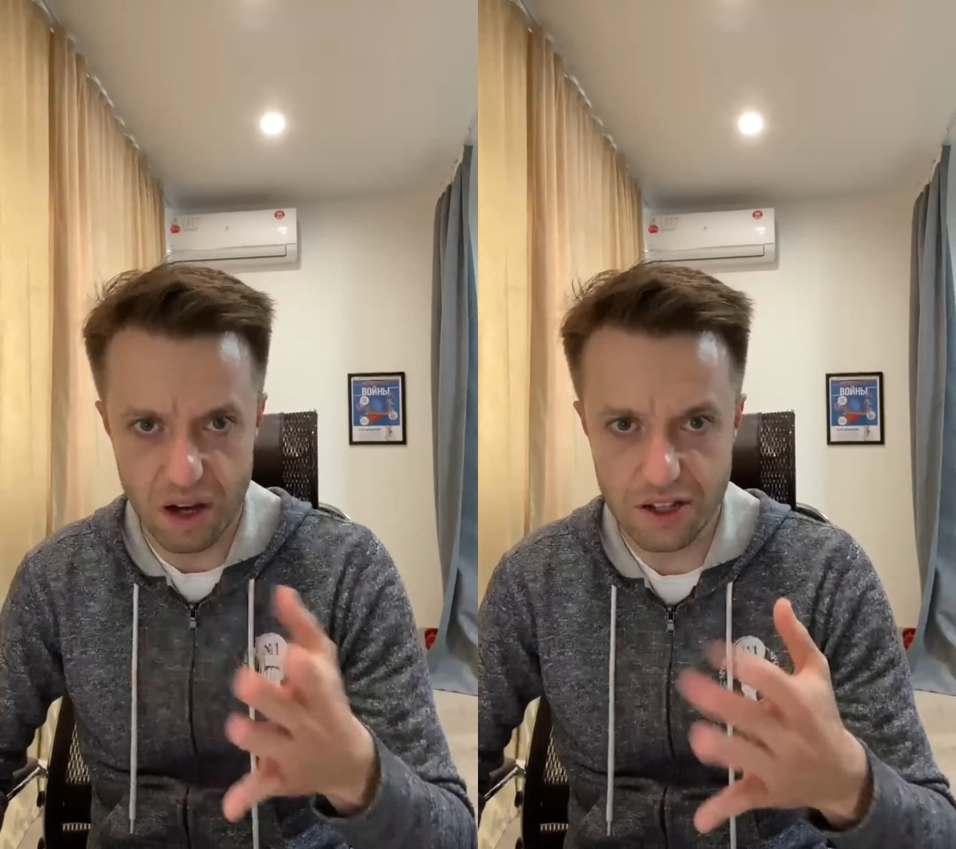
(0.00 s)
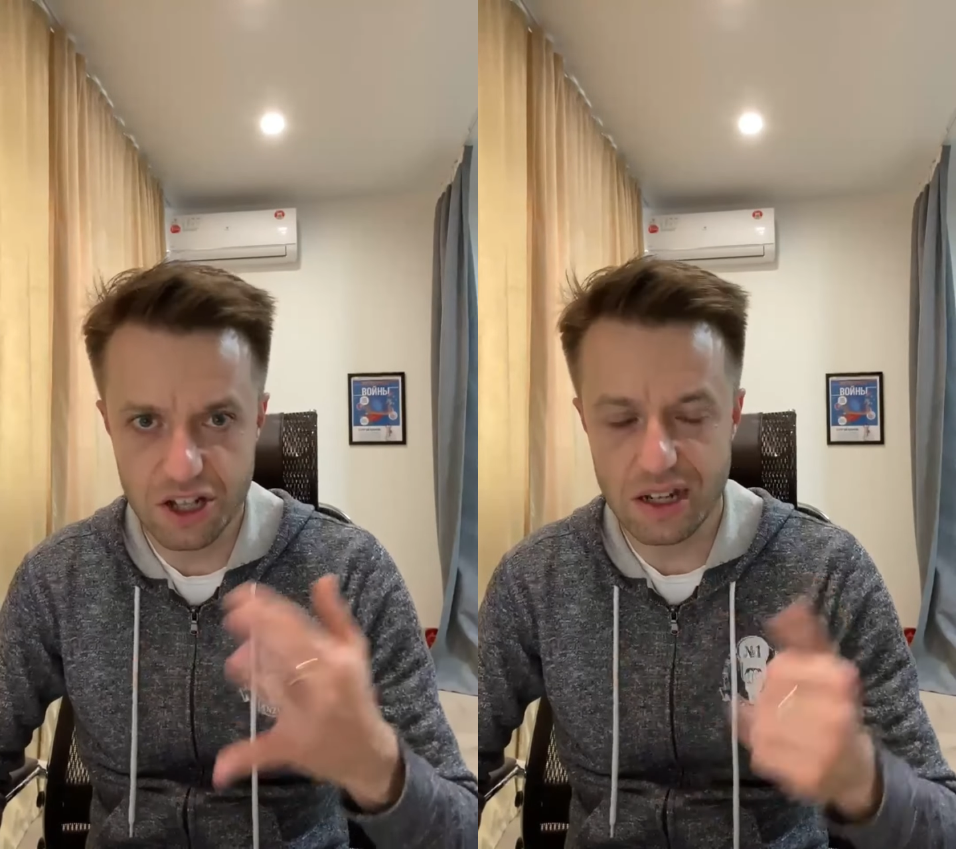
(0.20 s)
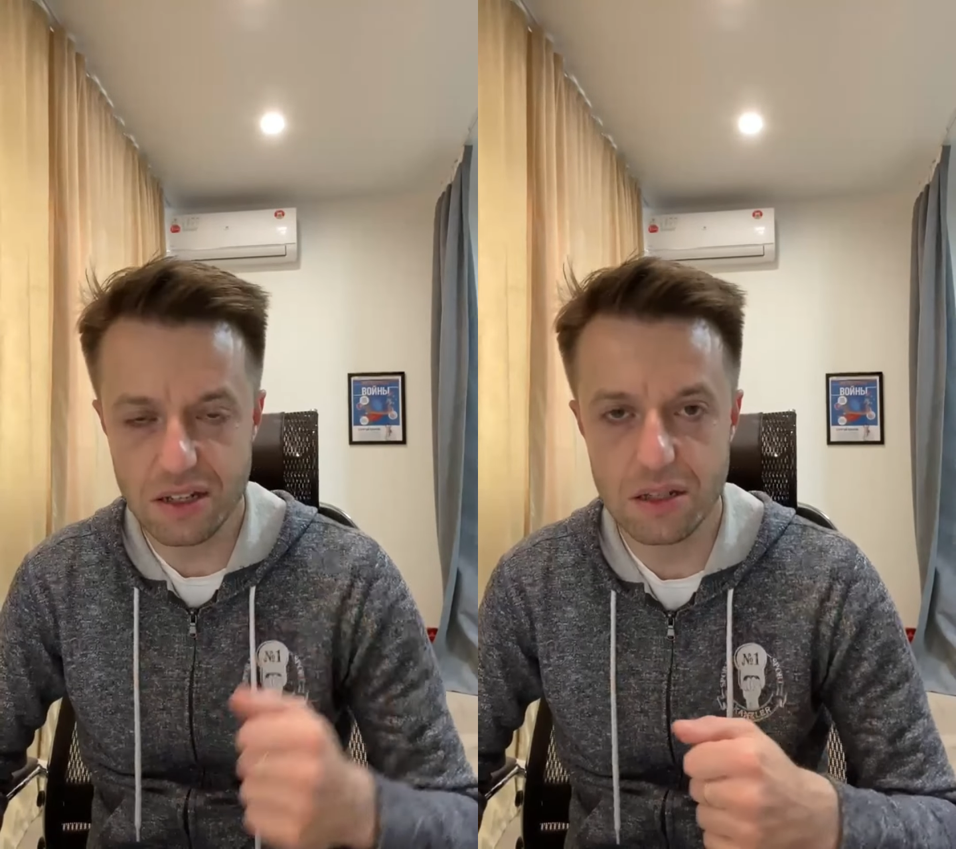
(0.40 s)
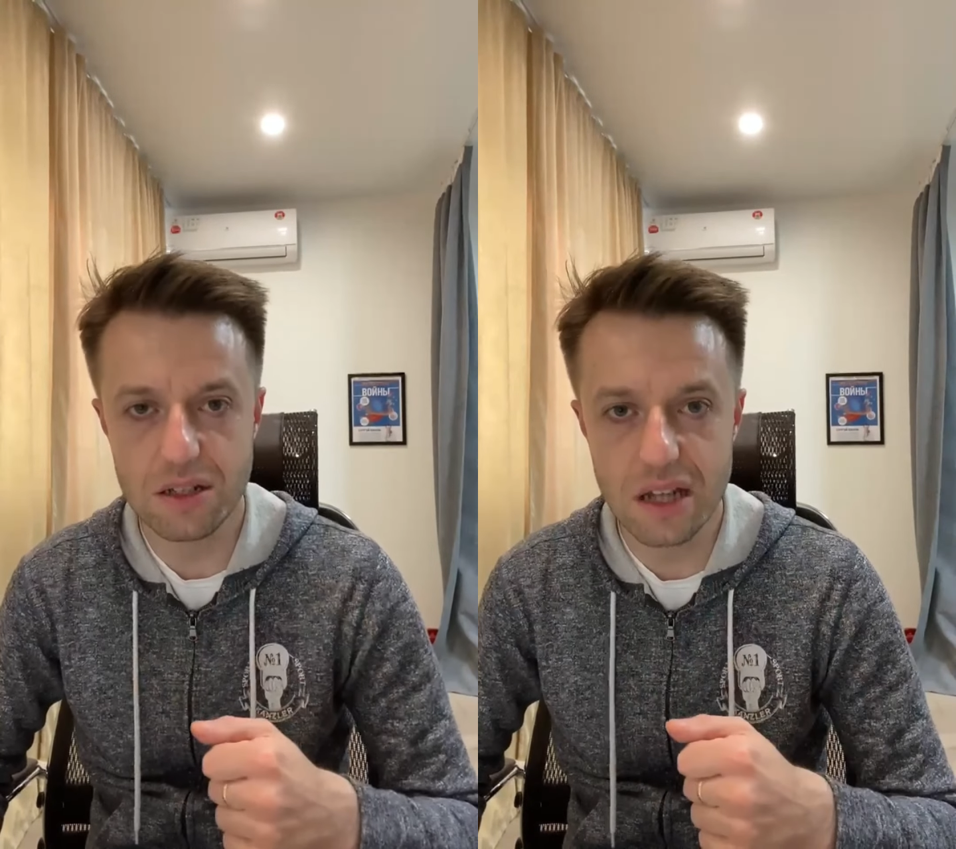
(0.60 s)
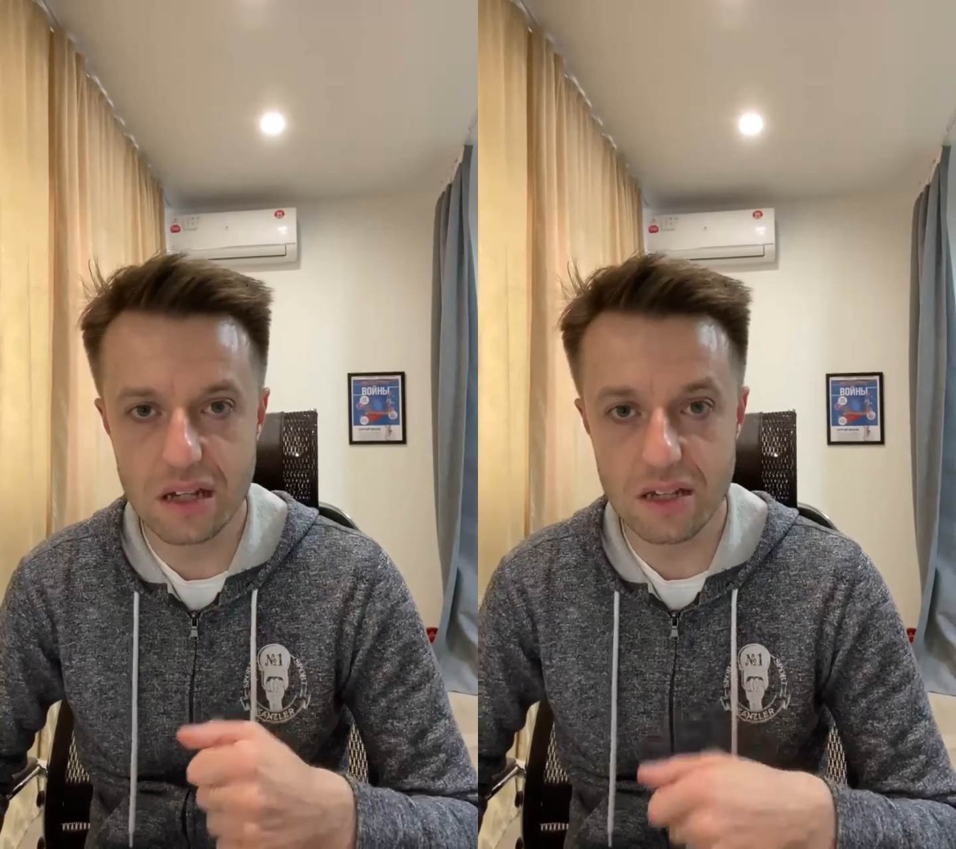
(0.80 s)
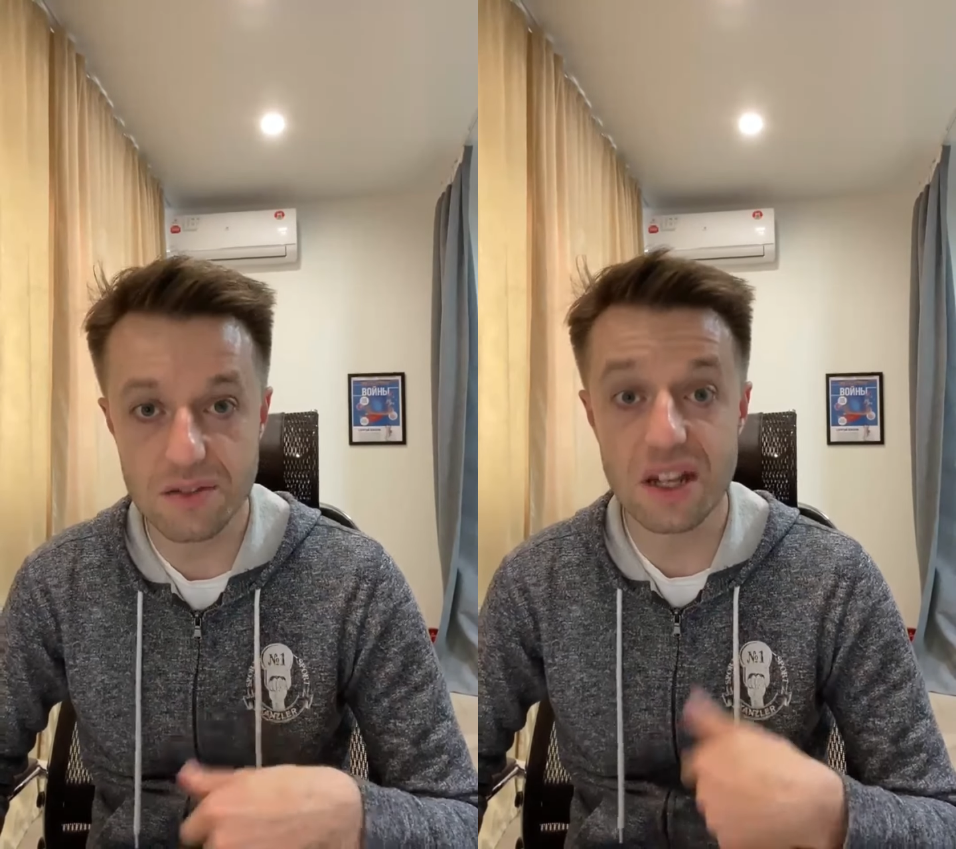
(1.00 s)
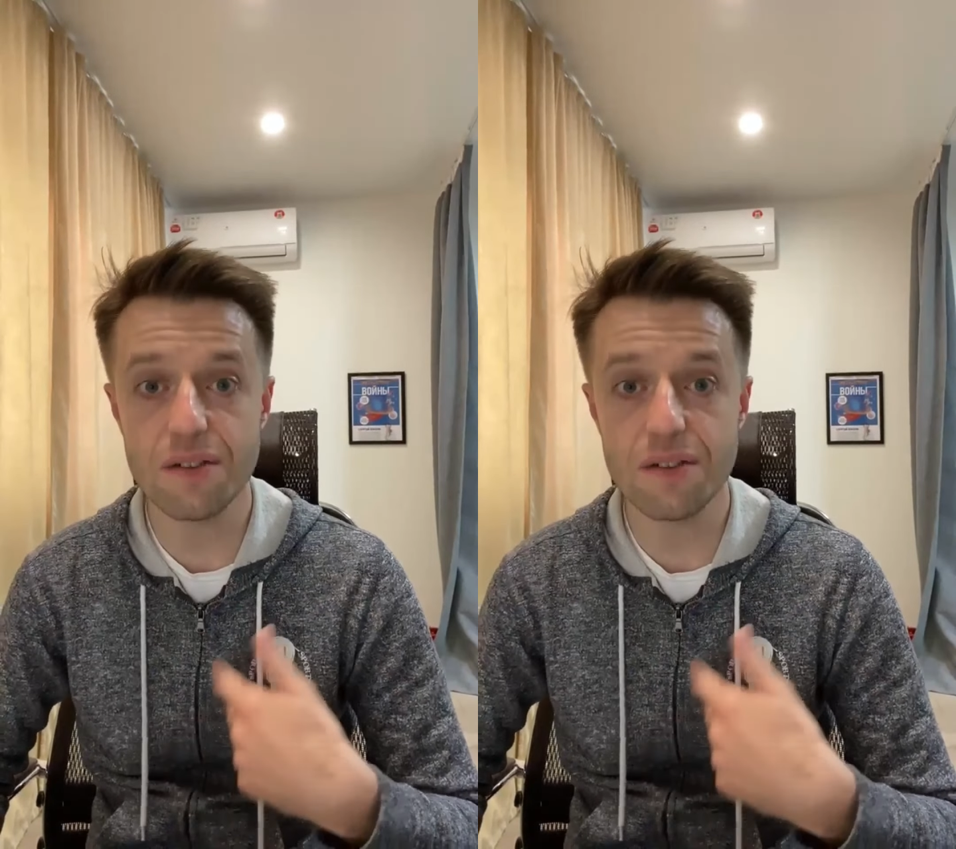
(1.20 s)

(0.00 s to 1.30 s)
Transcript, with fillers: а часть этих диагнозов